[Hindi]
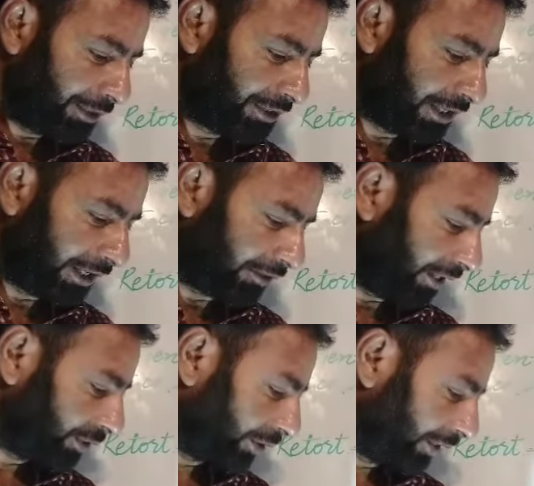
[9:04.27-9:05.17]
पिक्चर
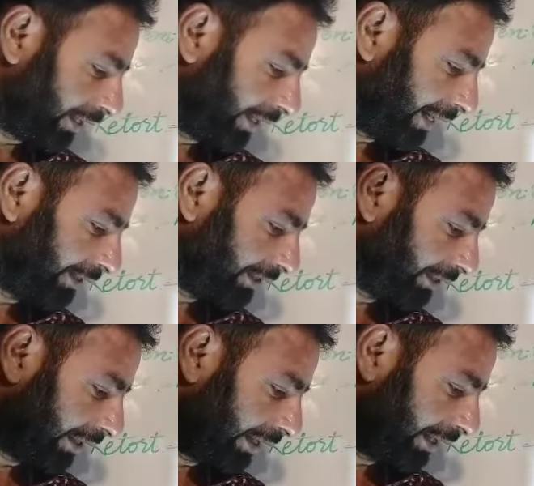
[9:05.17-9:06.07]
रेस्ट ऑन अर हेड
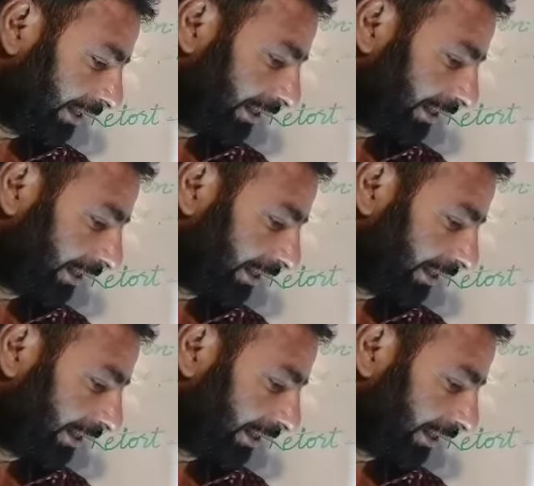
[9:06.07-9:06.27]
एंड